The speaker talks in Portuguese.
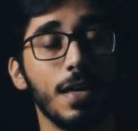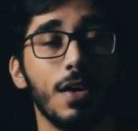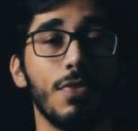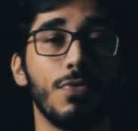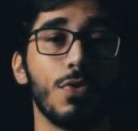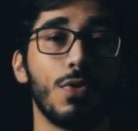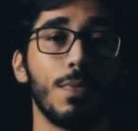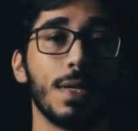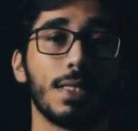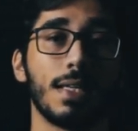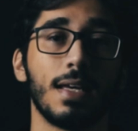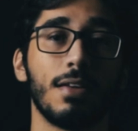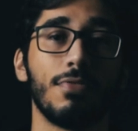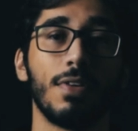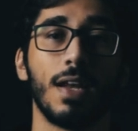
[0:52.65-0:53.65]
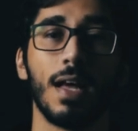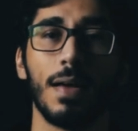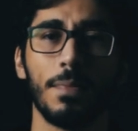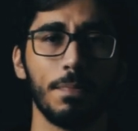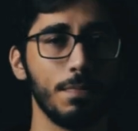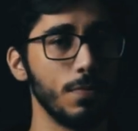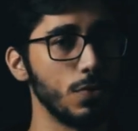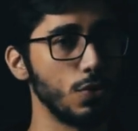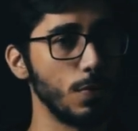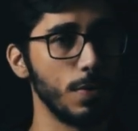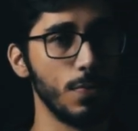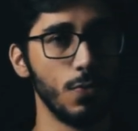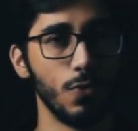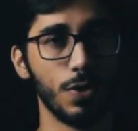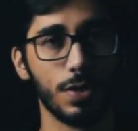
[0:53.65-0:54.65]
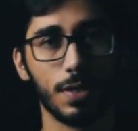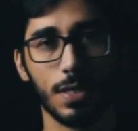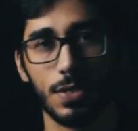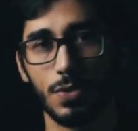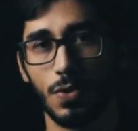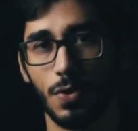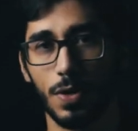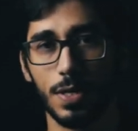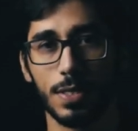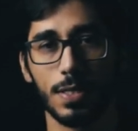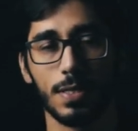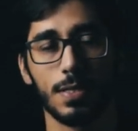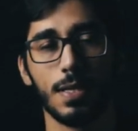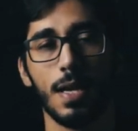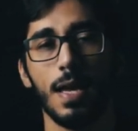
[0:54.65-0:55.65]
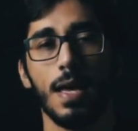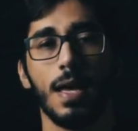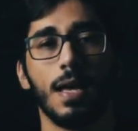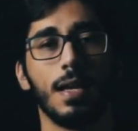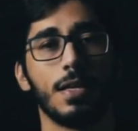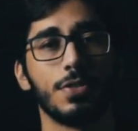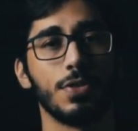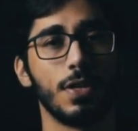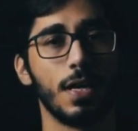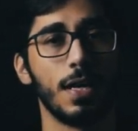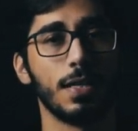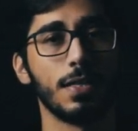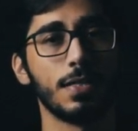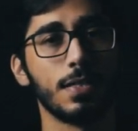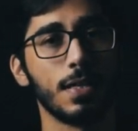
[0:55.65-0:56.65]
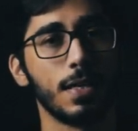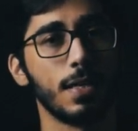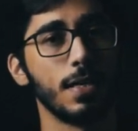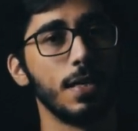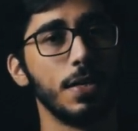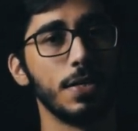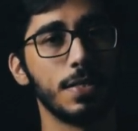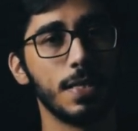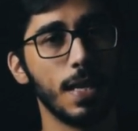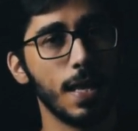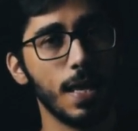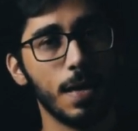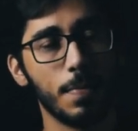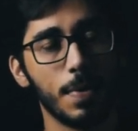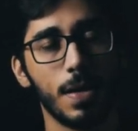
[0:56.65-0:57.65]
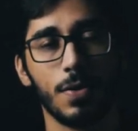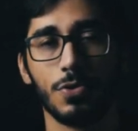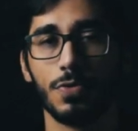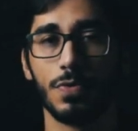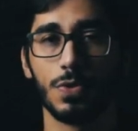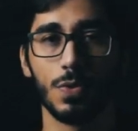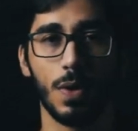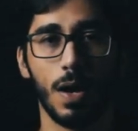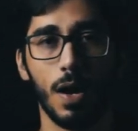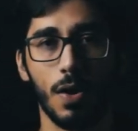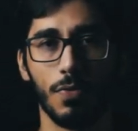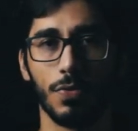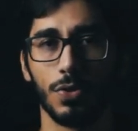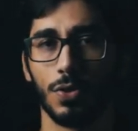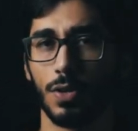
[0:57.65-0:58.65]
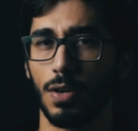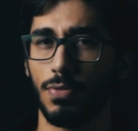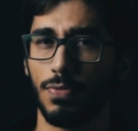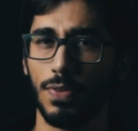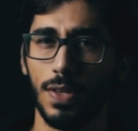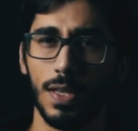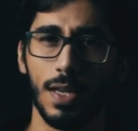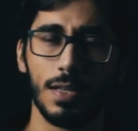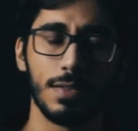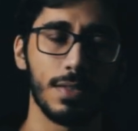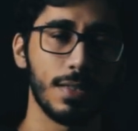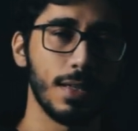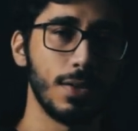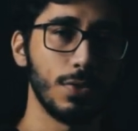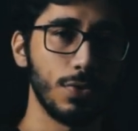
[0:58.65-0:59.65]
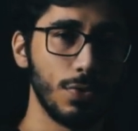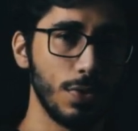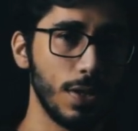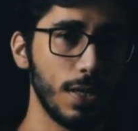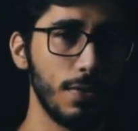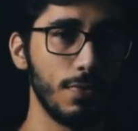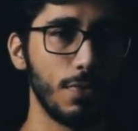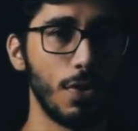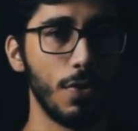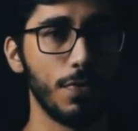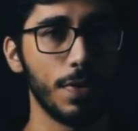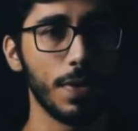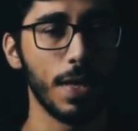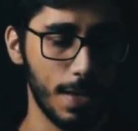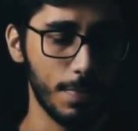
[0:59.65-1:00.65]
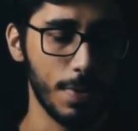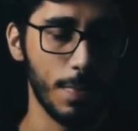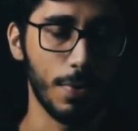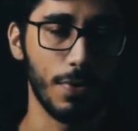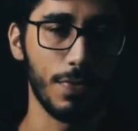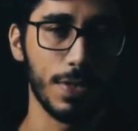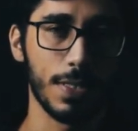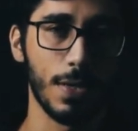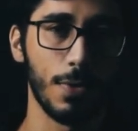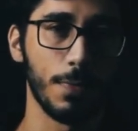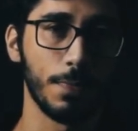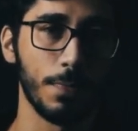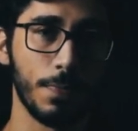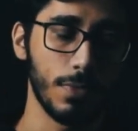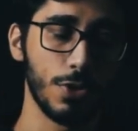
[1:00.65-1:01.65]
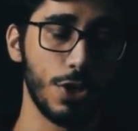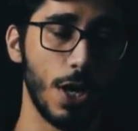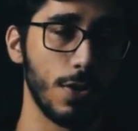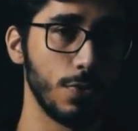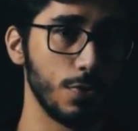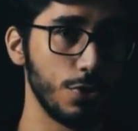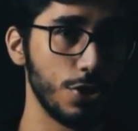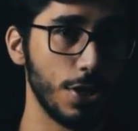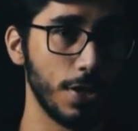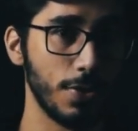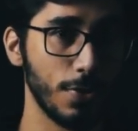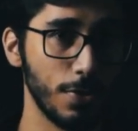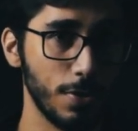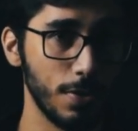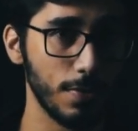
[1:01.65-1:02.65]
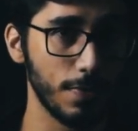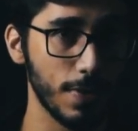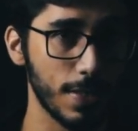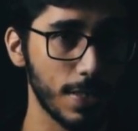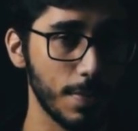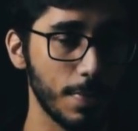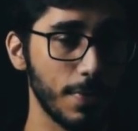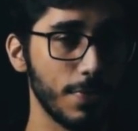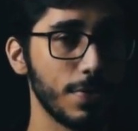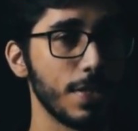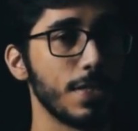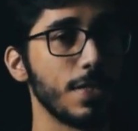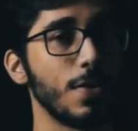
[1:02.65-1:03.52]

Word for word: eu vou começar a falar sobre muitas coisas relacionadas a cinema, audiovisual, fotografia, edição, tudo que envolve a minha profissão. O Diário do Diretor vai ser para vocês